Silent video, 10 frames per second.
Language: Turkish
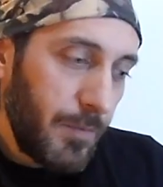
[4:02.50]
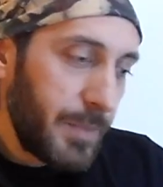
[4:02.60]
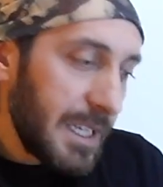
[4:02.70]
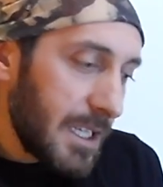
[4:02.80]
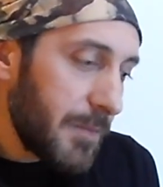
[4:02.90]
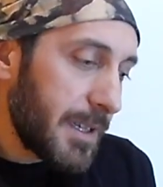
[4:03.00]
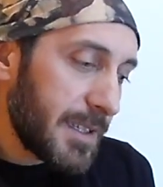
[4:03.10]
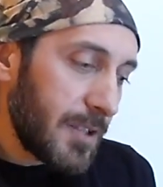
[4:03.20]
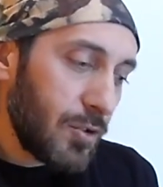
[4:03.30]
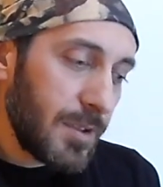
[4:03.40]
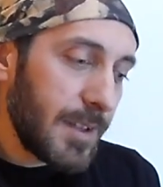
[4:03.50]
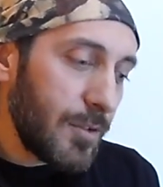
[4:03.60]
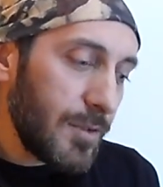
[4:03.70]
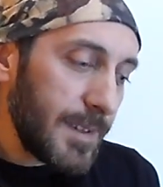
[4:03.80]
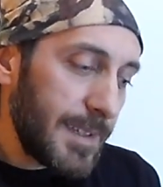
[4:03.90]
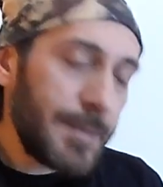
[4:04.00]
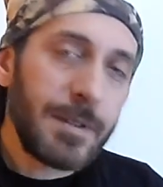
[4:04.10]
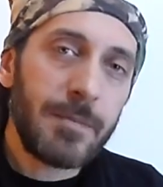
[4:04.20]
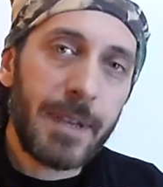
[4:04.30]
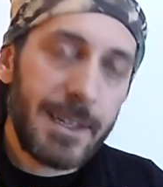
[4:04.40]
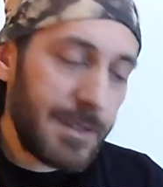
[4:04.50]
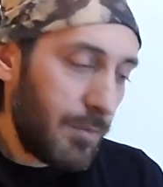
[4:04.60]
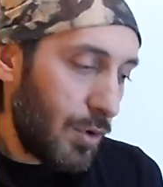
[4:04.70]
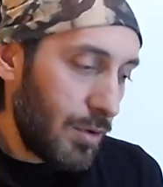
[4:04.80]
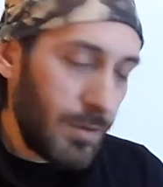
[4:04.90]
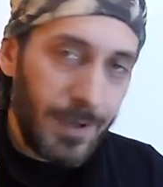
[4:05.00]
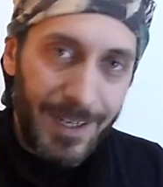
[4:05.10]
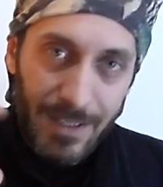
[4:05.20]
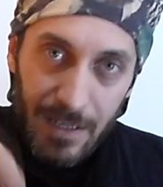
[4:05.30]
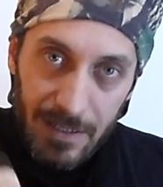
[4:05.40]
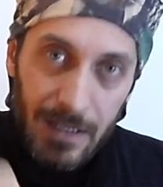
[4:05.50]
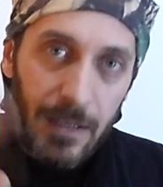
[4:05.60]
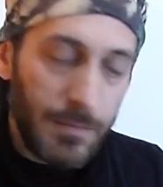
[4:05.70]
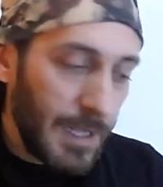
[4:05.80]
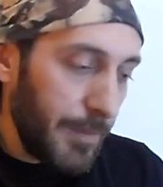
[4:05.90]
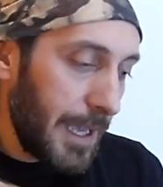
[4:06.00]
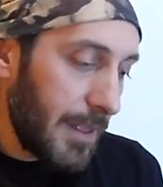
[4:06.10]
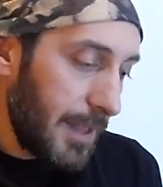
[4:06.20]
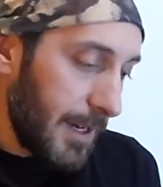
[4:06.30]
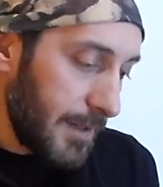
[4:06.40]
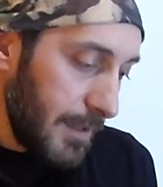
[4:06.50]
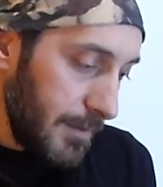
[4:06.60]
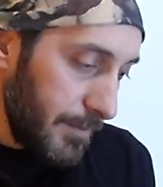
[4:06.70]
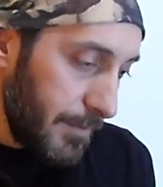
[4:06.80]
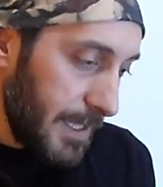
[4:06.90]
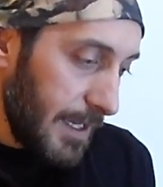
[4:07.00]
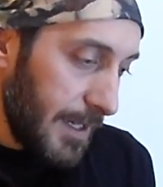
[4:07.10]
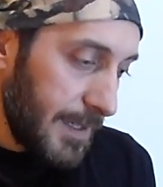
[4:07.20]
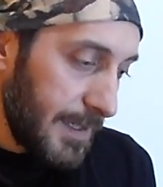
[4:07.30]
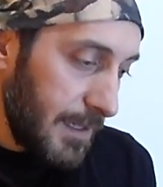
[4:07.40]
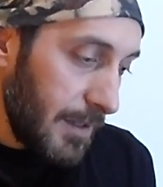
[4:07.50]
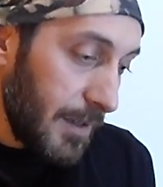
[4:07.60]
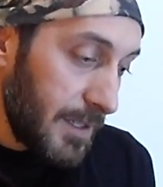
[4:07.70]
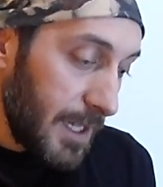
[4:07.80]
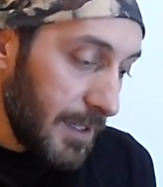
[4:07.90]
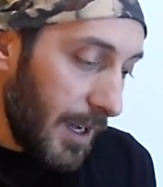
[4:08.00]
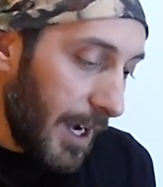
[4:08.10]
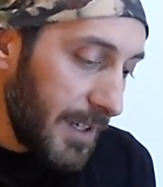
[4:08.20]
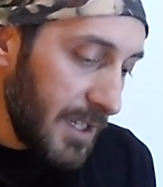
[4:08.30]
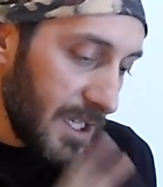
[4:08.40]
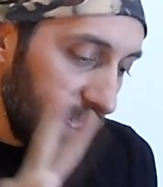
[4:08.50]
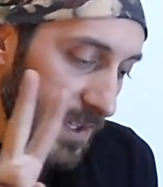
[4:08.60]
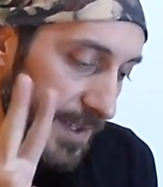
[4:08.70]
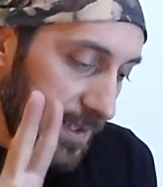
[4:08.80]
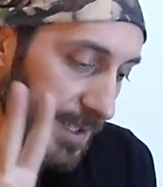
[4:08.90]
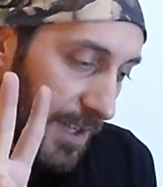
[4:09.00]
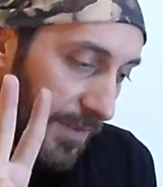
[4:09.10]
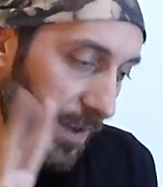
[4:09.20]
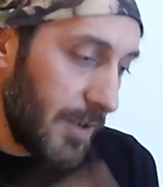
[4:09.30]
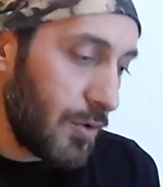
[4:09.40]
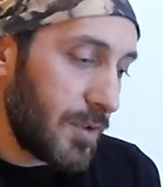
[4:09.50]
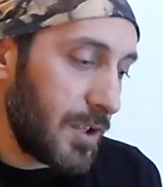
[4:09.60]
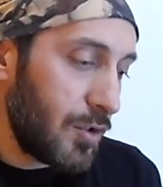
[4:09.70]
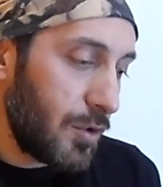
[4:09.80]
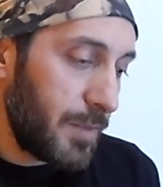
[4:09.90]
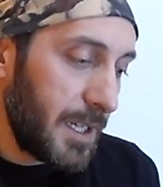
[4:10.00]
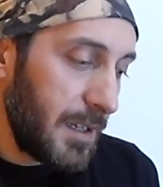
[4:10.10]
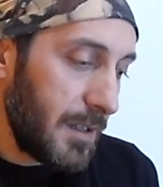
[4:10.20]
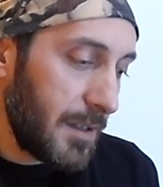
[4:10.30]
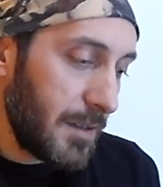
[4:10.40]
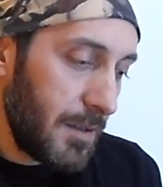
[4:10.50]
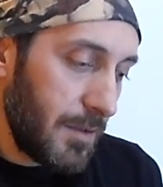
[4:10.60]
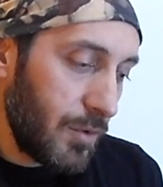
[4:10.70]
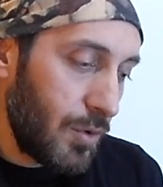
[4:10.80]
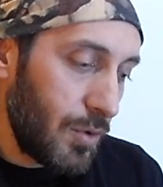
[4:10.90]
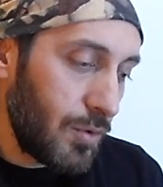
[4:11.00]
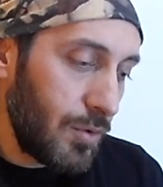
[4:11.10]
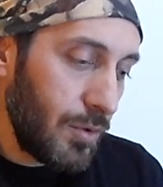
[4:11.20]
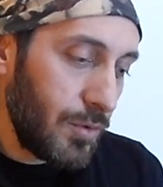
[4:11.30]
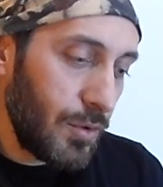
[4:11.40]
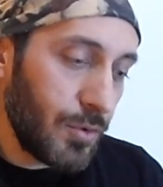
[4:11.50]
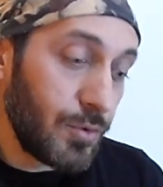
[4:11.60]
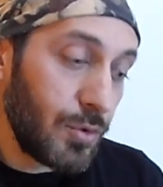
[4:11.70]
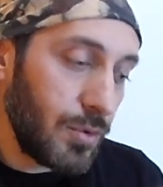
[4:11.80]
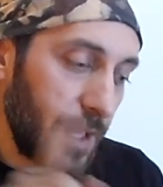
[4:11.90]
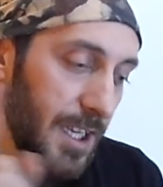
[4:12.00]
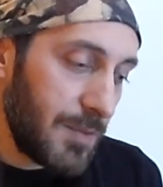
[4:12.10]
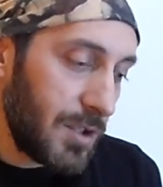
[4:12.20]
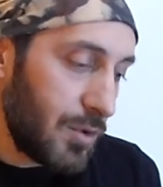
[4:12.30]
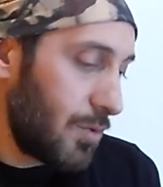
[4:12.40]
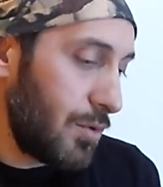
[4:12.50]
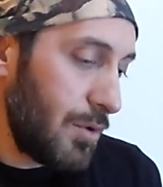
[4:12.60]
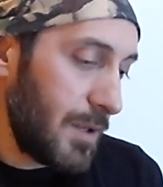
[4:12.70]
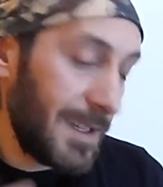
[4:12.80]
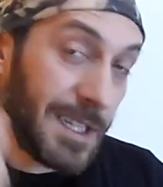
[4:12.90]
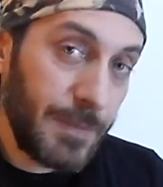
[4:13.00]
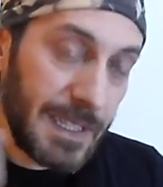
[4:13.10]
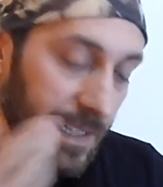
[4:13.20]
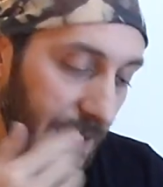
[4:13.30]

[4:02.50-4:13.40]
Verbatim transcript: Bir kişi mesaj gönderiyor ismini belirtmiyor. Yani katıldım demeyenlerden bir tanesi ya da aynı kişi ikinci defa gönderiyor. Biri kötü, yorucu geçmiş günü, kırmızı